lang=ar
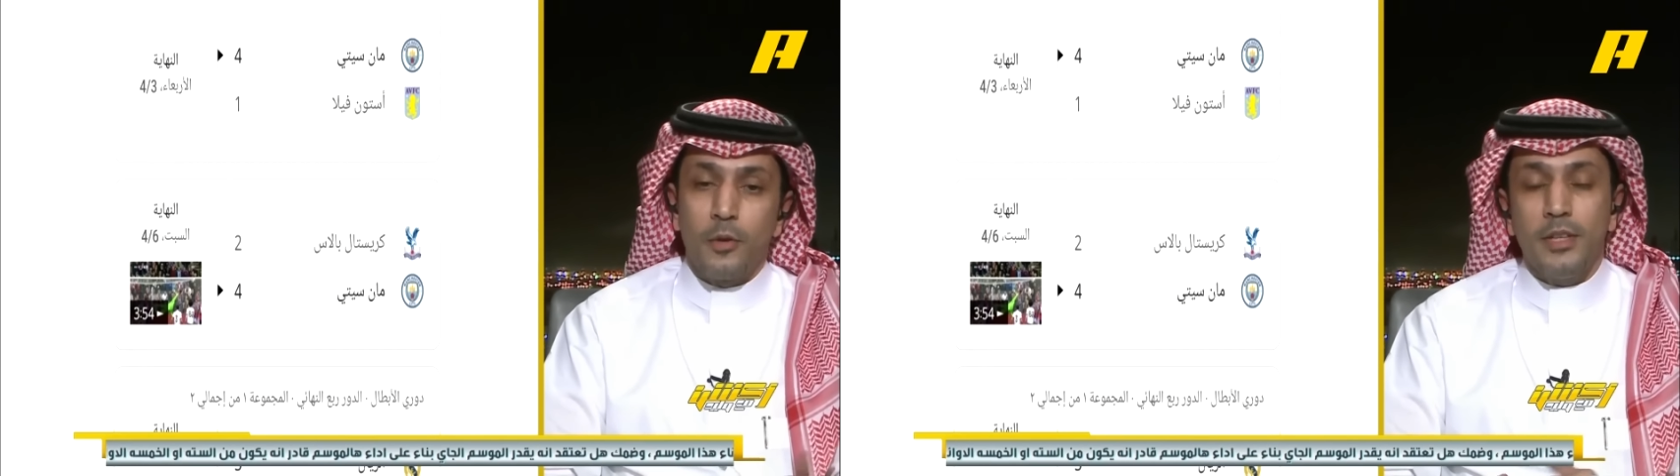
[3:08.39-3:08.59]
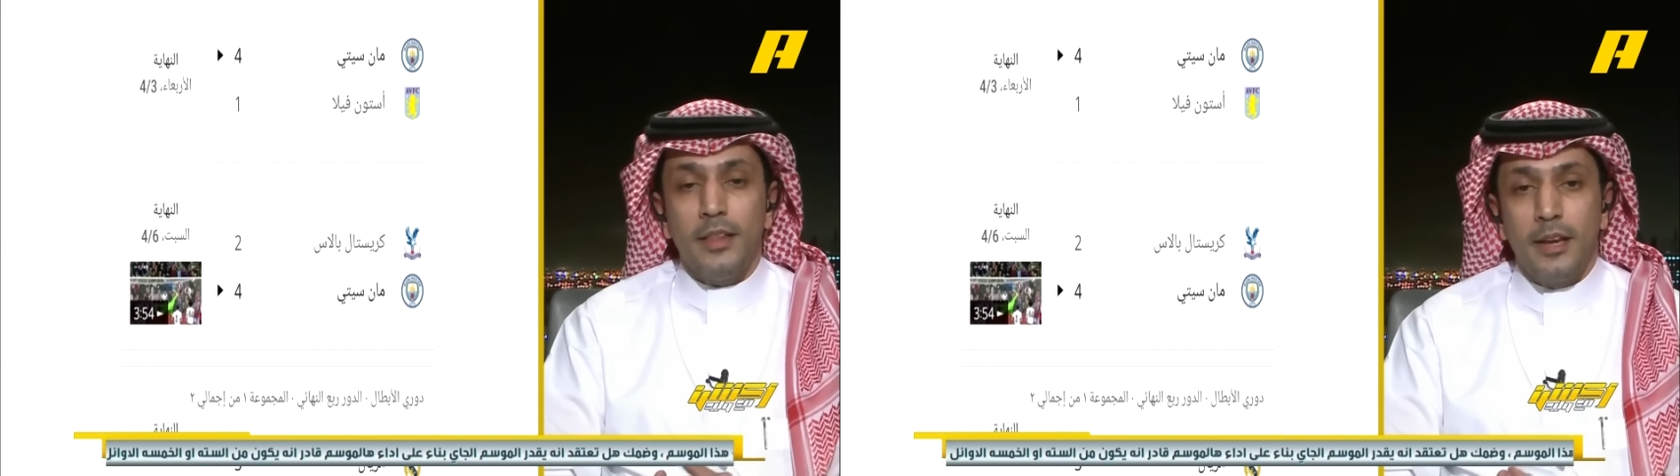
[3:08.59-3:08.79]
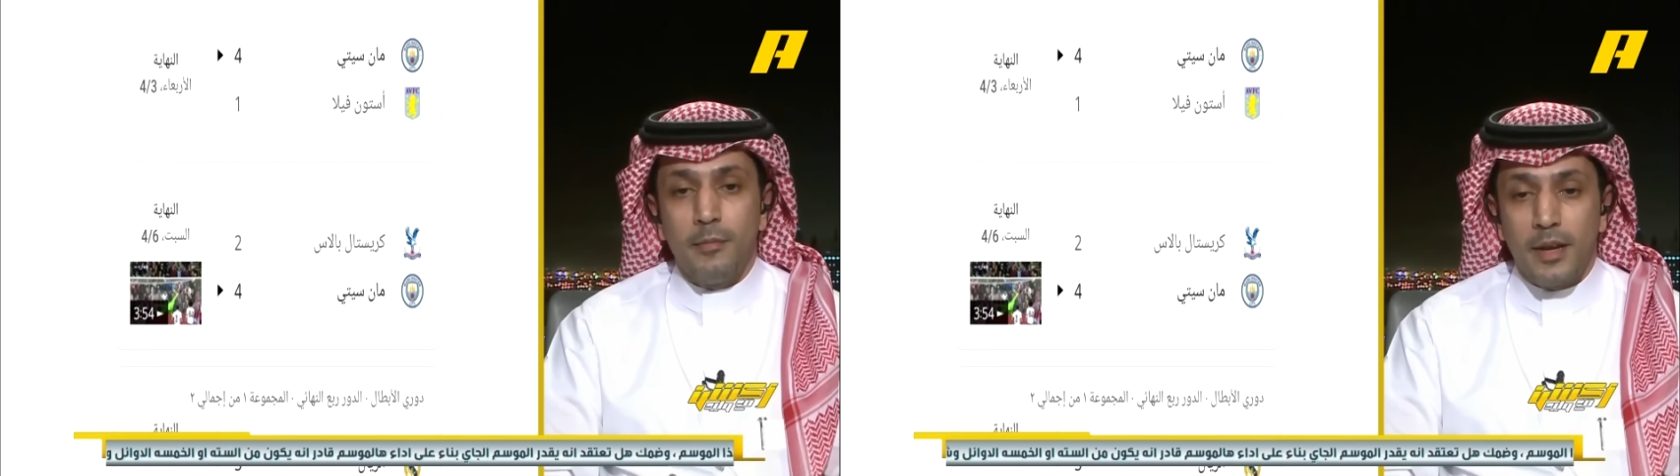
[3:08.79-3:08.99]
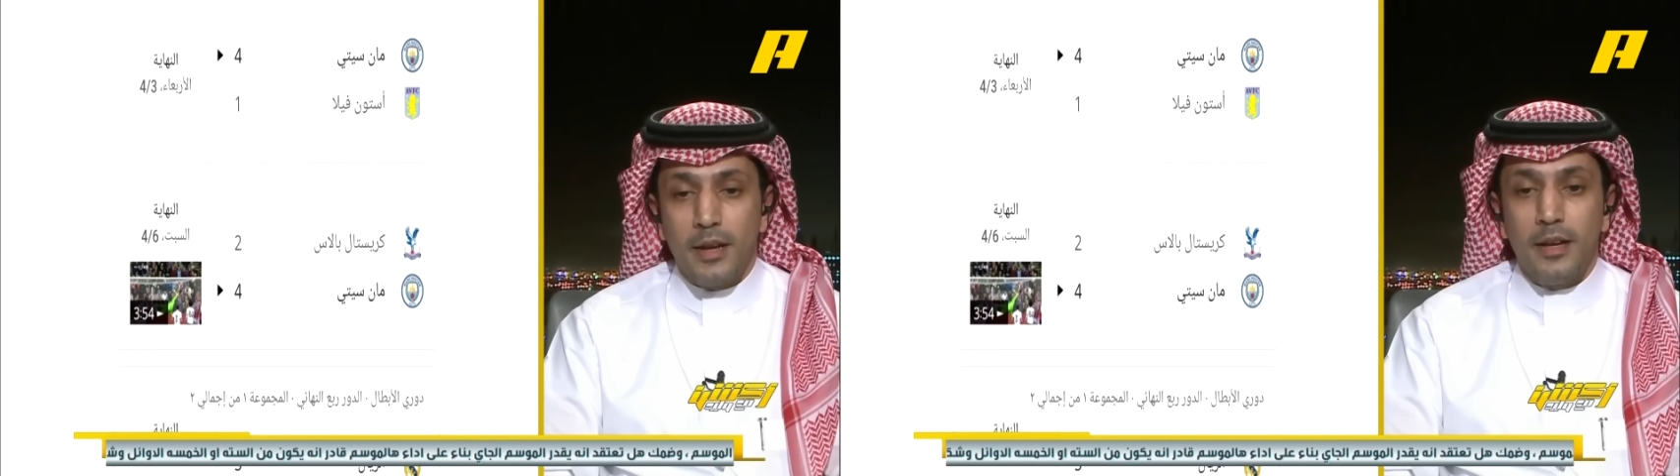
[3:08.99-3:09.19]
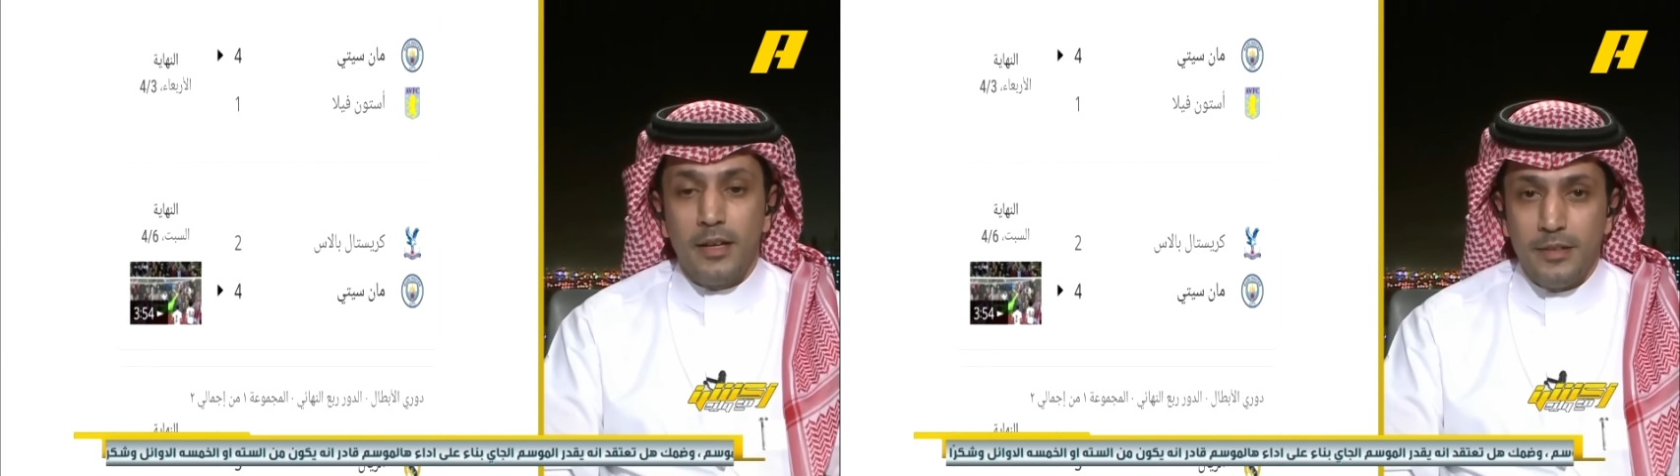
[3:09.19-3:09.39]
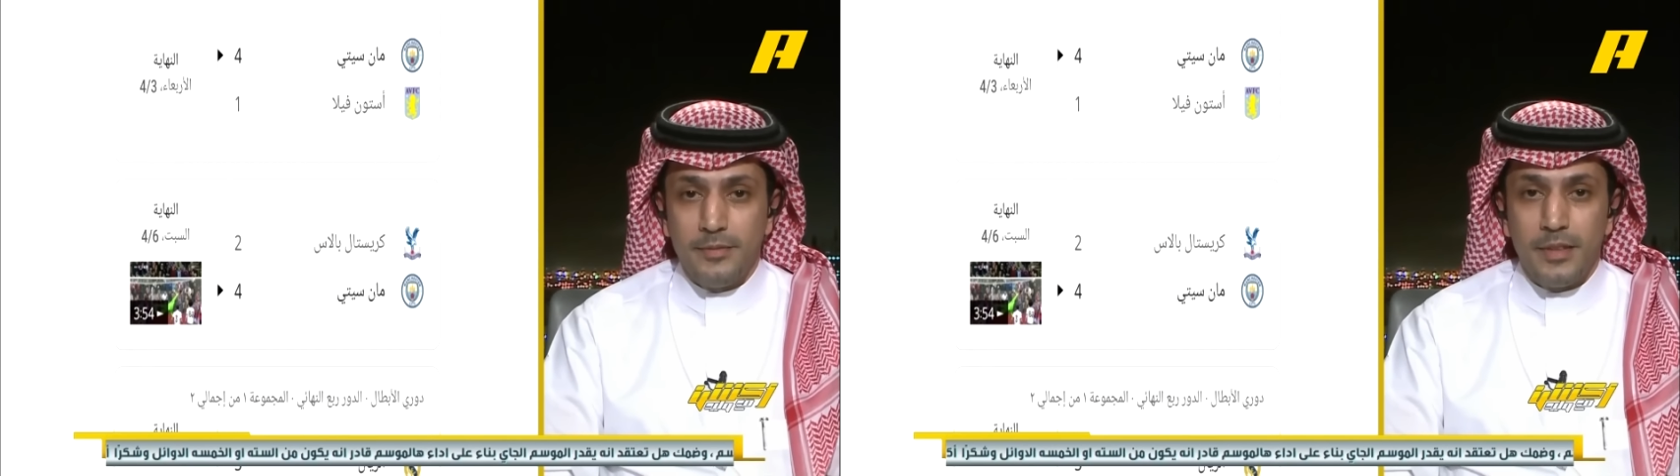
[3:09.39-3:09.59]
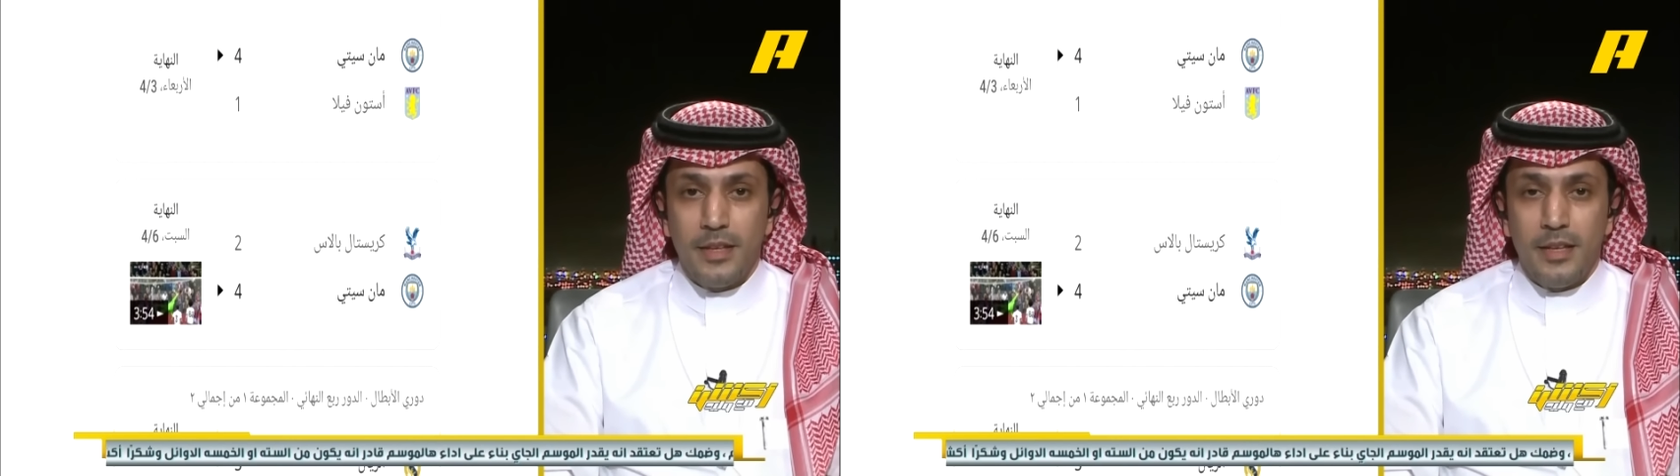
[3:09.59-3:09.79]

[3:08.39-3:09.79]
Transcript: ورجع ثاني مره آه.